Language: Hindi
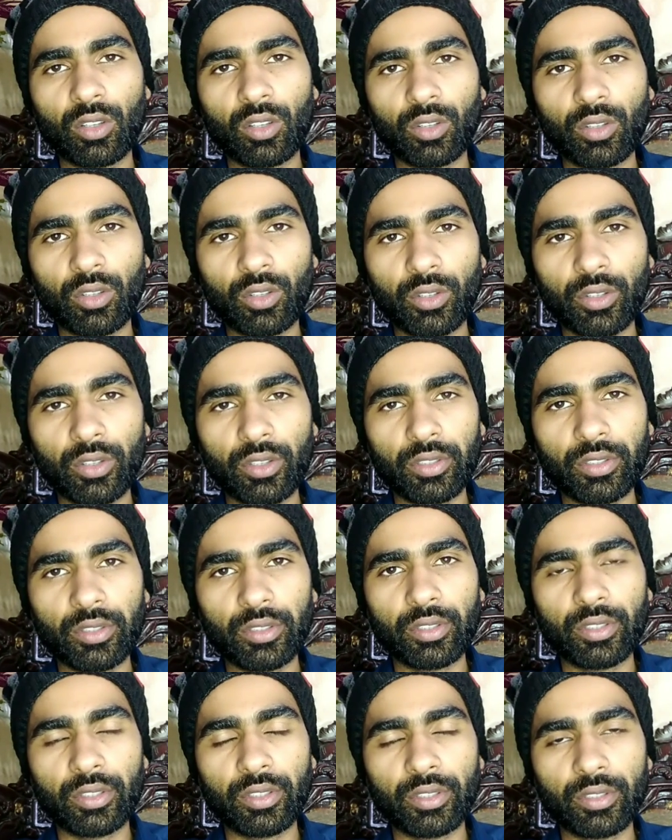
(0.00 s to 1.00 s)
और
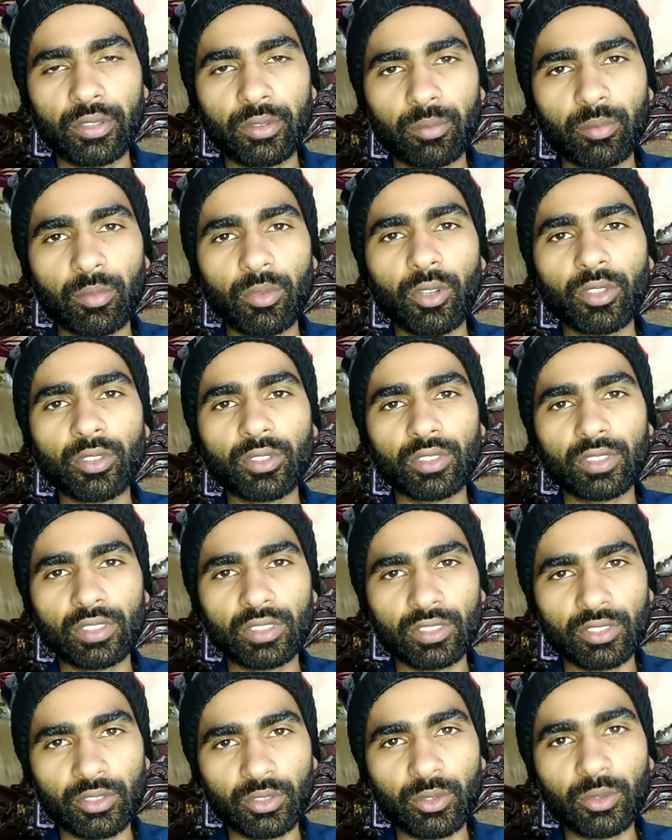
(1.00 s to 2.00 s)
बहुत
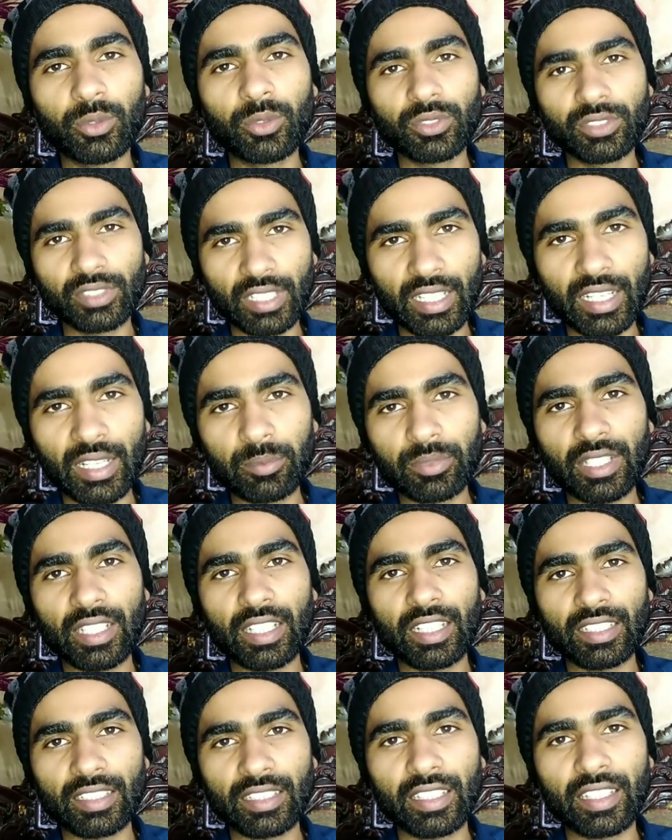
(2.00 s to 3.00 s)
दूर से रबता
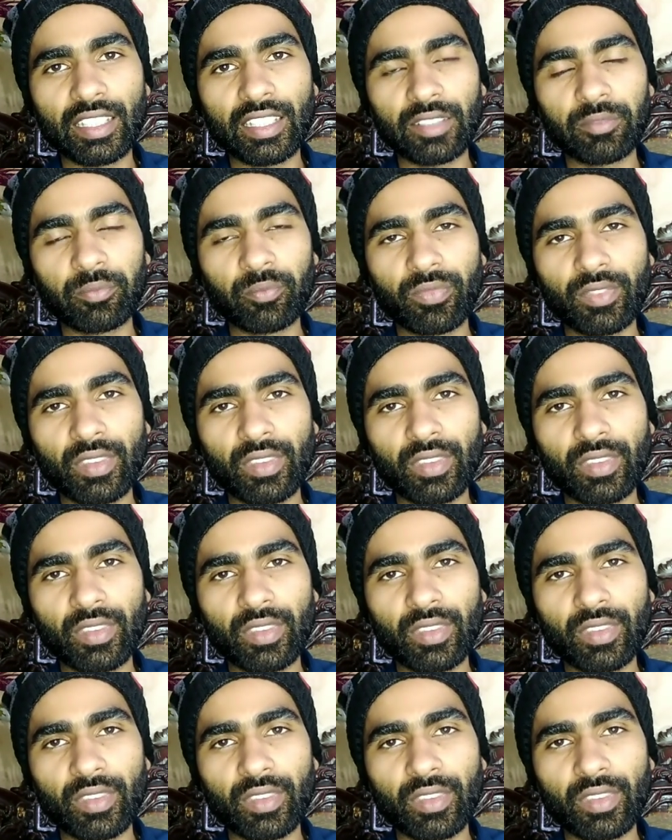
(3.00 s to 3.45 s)
करते हैं